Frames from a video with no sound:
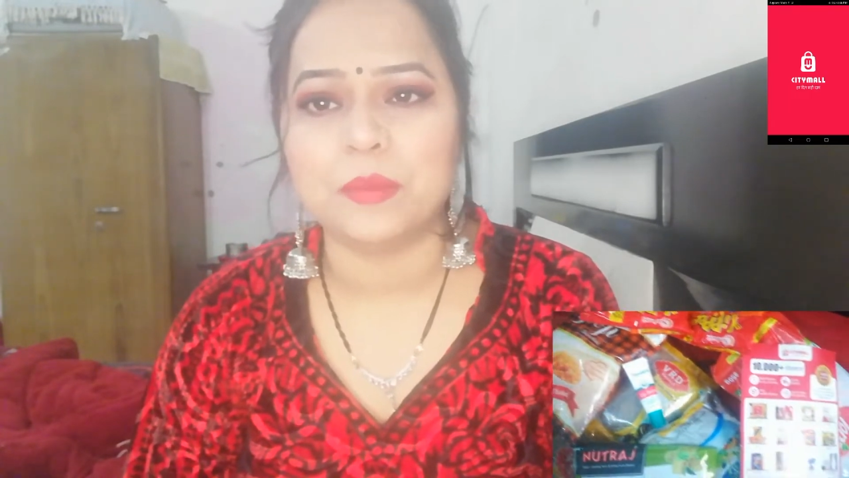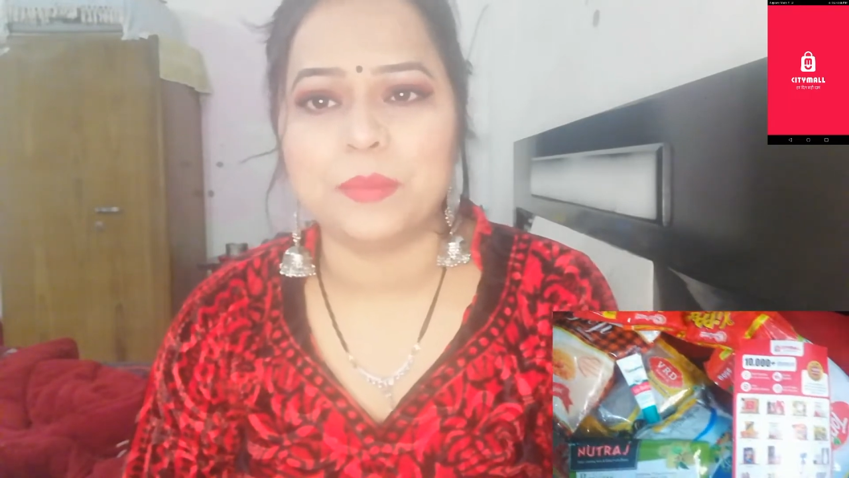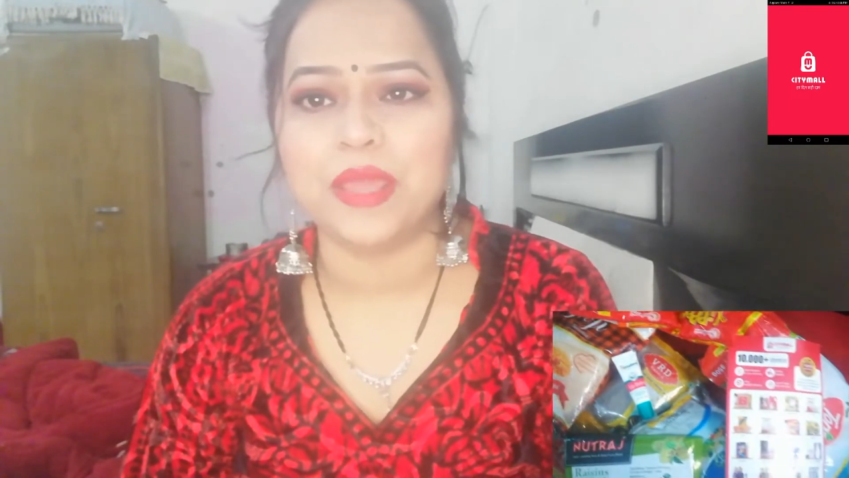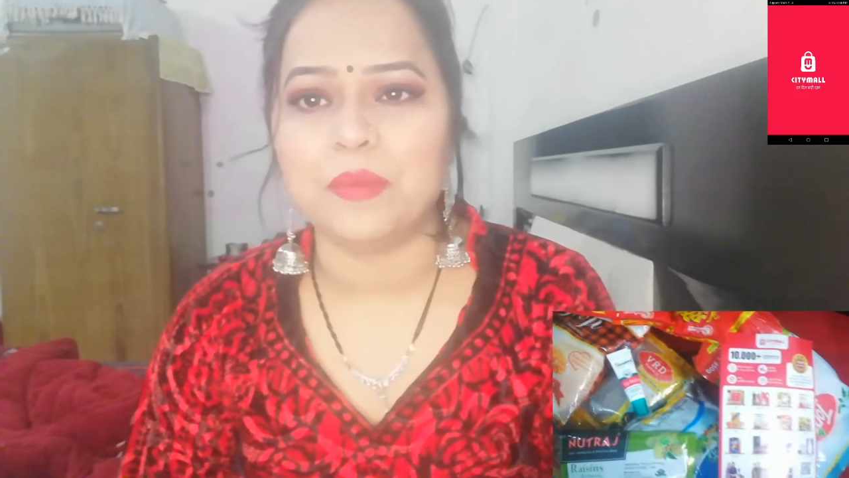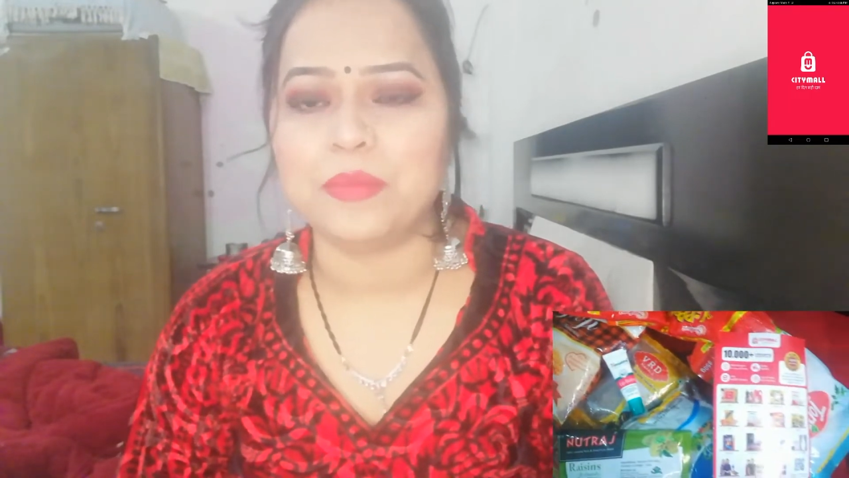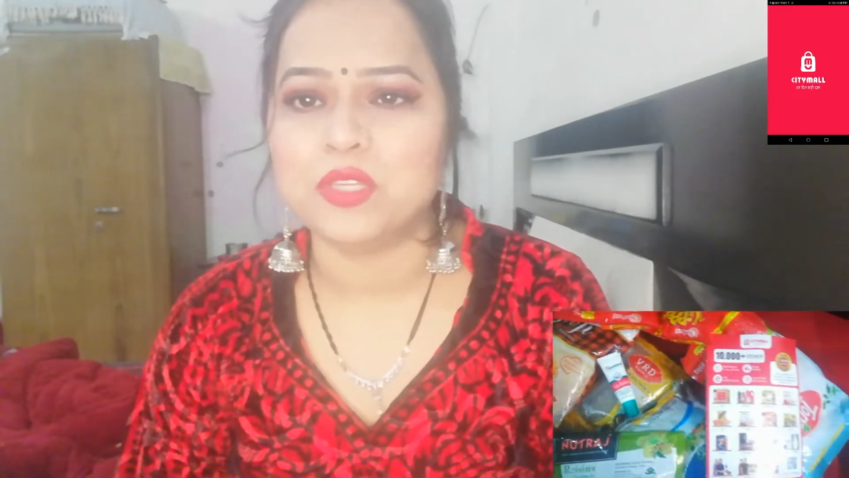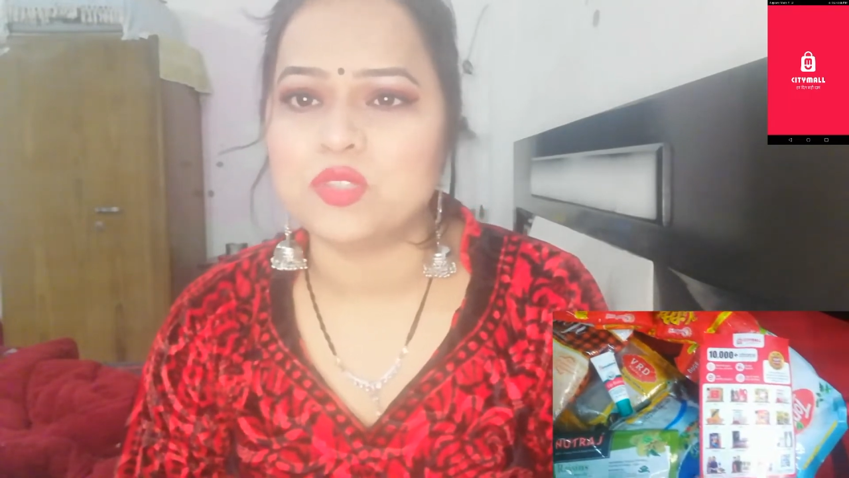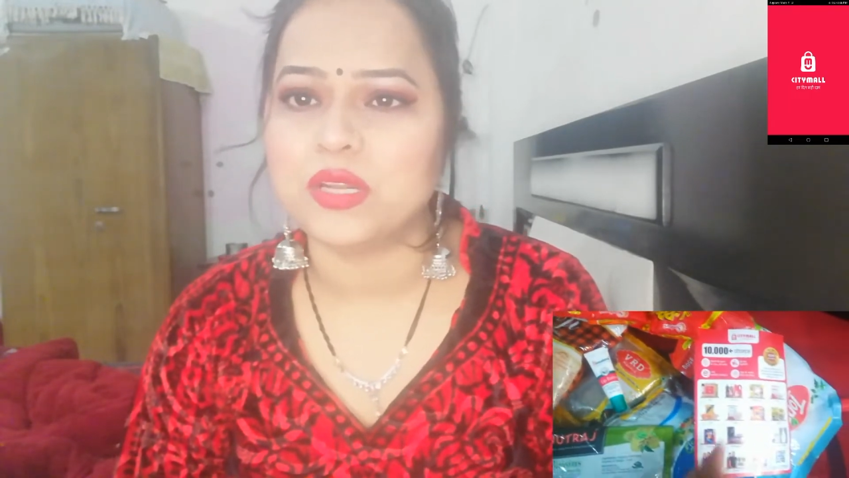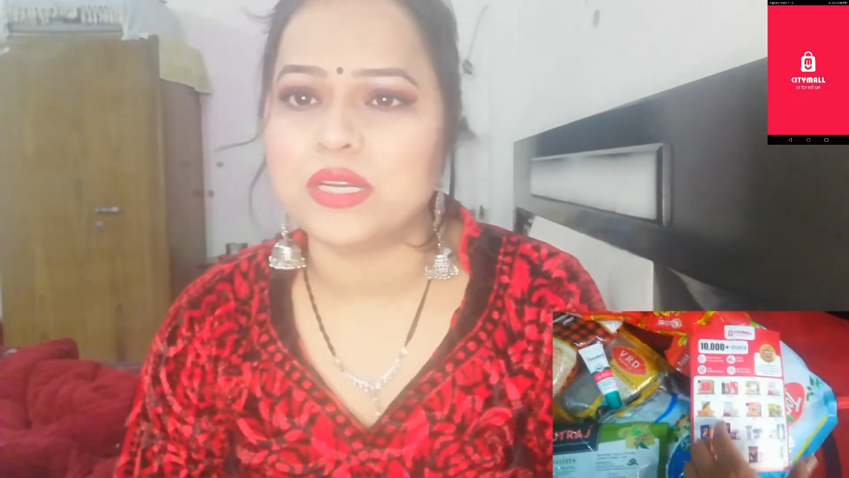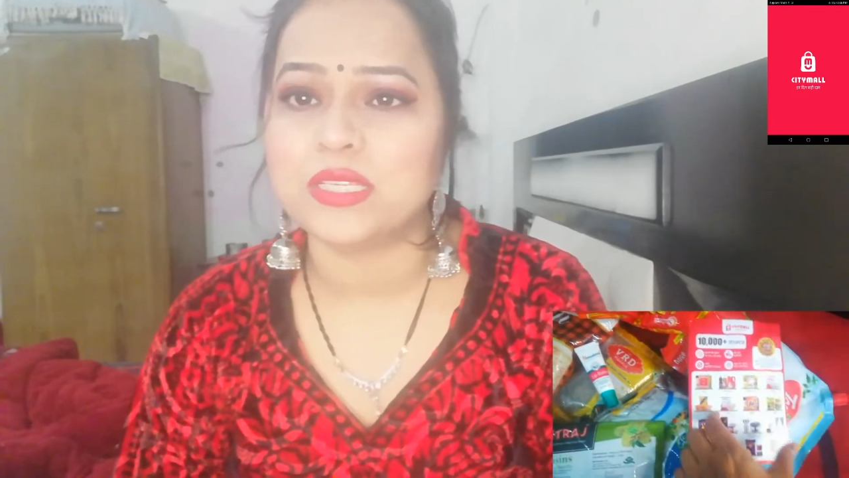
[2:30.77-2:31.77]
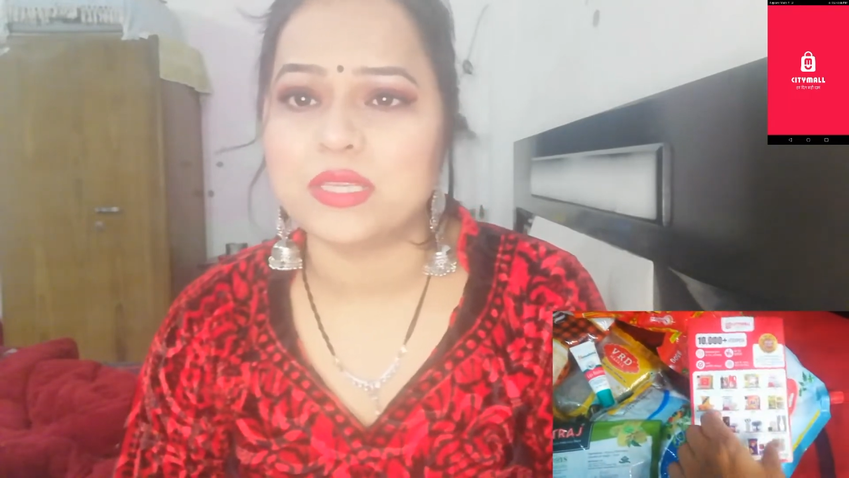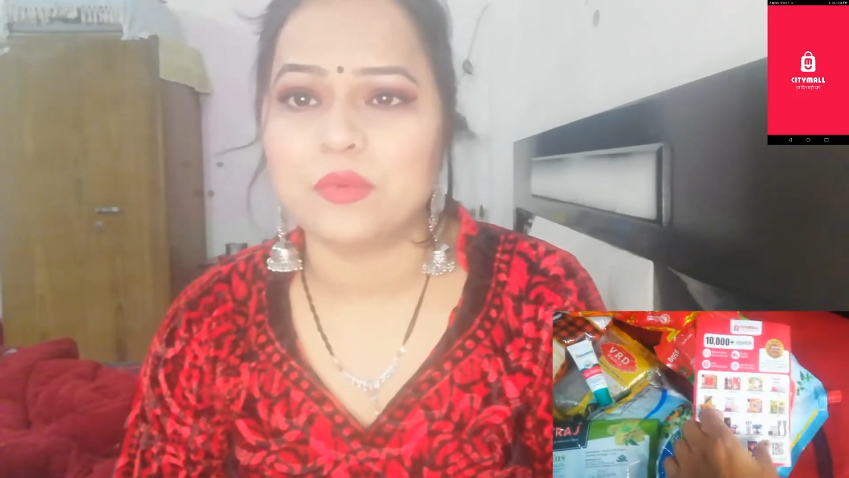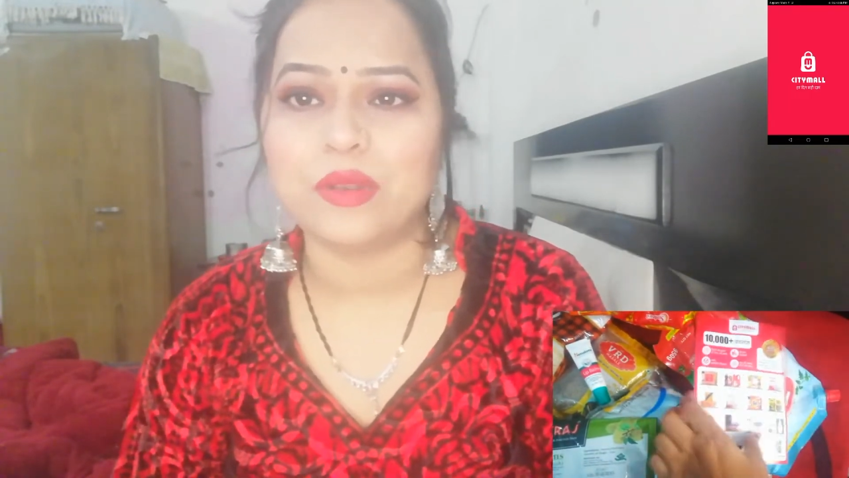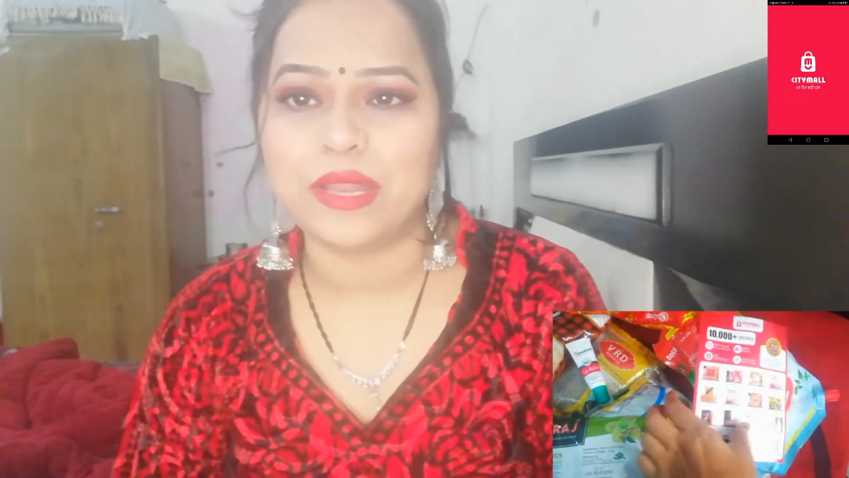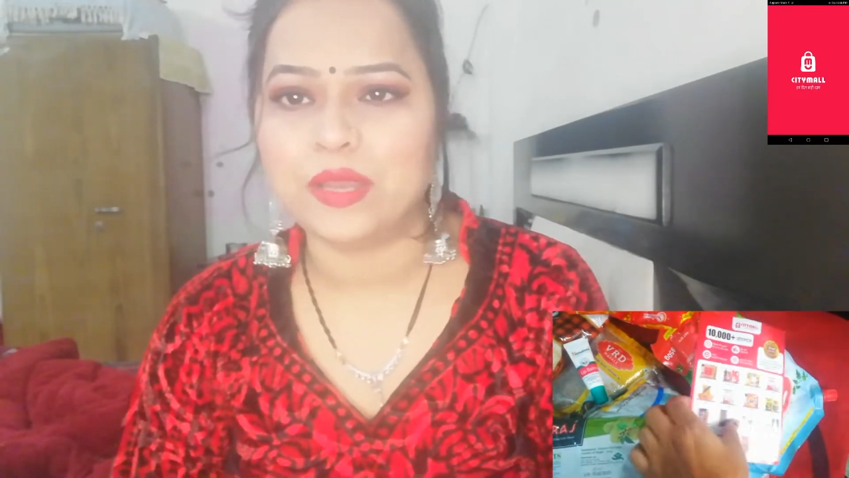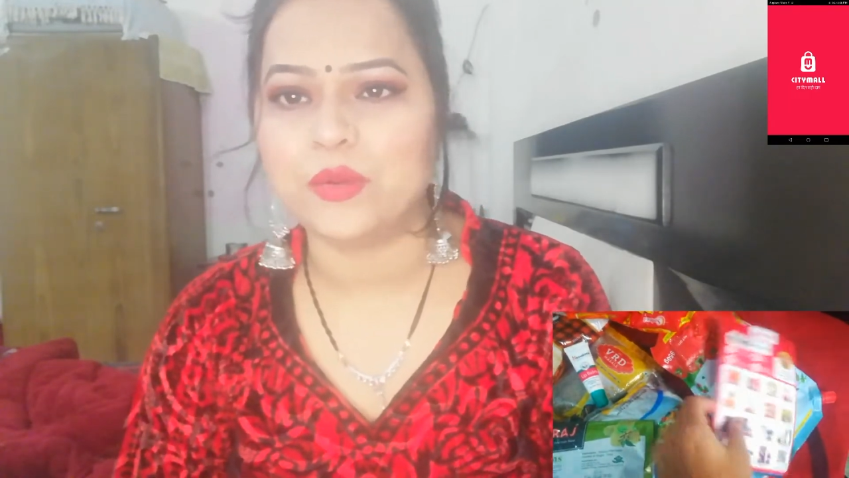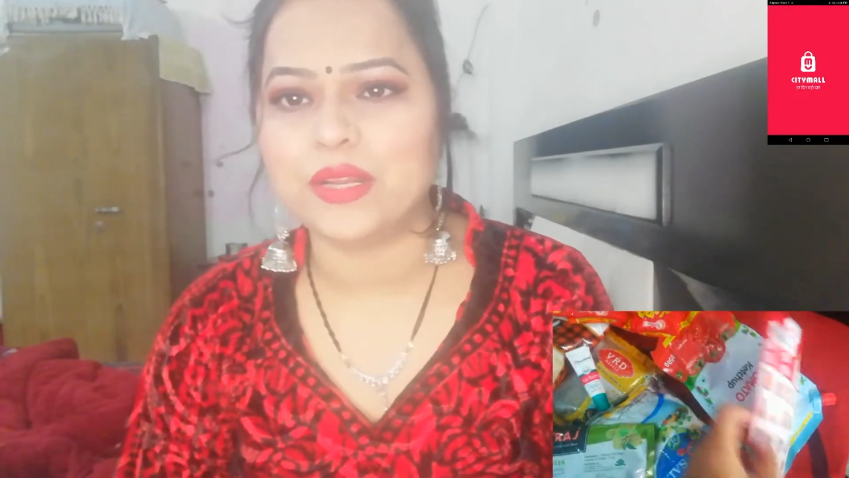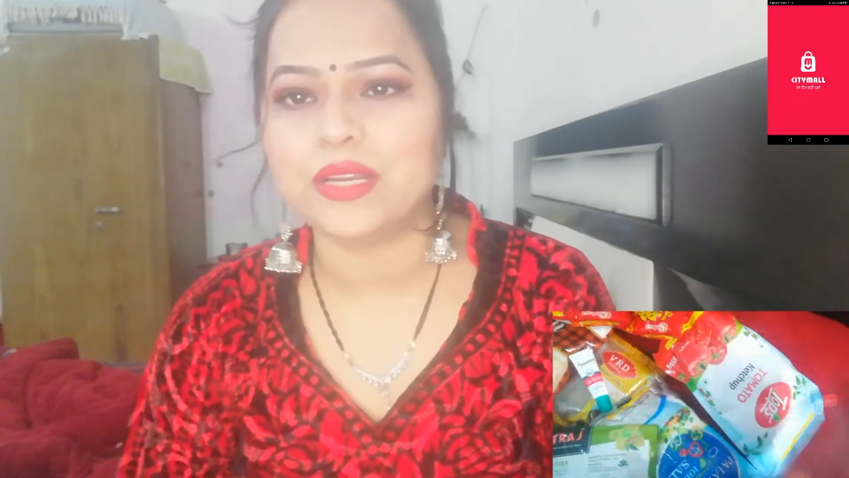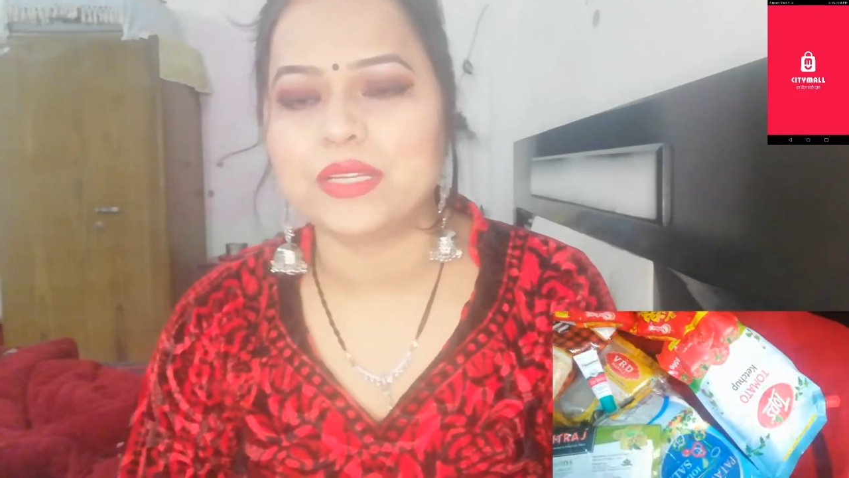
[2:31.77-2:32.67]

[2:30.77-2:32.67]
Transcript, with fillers: कपड़े अपनी ज्वेलरी सब ऑनलाइन ऑर्डर